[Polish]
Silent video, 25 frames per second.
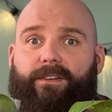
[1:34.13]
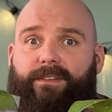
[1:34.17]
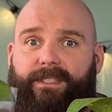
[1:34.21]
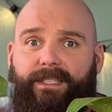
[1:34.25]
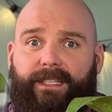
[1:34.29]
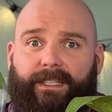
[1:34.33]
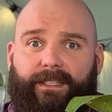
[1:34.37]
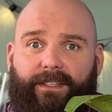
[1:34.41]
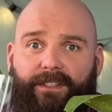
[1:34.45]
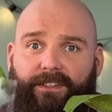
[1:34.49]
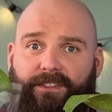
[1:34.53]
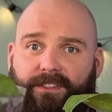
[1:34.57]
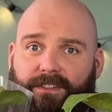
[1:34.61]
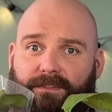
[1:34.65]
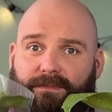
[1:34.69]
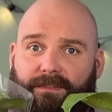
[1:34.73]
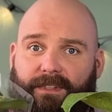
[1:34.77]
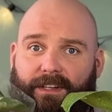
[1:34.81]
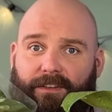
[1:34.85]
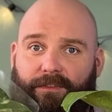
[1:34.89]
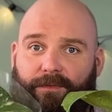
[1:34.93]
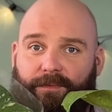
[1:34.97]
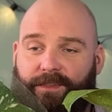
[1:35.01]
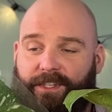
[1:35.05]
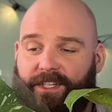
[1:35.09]
Ostatecznie
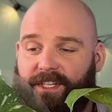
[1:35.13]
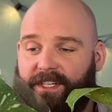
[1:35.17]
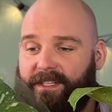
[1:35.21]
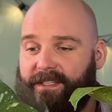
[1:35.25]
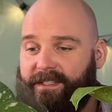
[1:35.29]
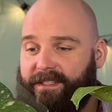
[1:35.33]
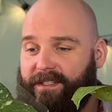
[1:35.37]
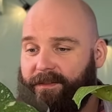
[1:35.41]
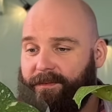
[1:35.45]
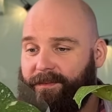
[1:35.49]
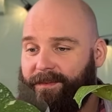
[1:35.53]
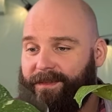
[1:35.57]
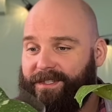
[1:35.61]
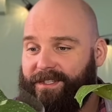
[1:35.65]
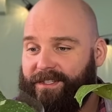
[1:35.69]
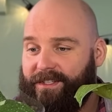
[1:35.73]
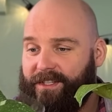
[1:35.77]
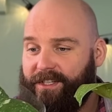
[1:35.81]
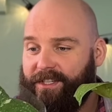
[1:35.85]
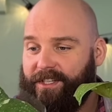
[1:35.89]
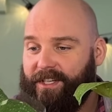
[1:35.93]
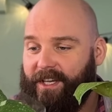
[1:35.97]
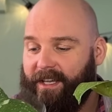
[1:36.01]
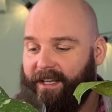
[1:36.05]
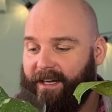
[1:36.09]
udało mi się je zdobyć
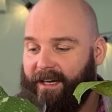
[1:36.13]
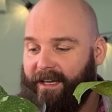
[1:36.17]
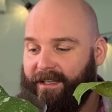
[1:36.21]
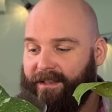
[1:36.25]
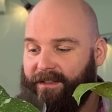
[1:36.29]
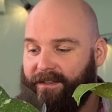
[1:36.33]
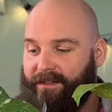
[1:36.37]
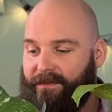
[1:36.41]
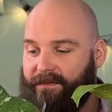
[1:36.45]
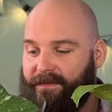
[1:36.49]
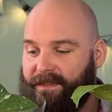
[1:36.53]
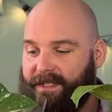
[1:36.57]
dzisiaj rano.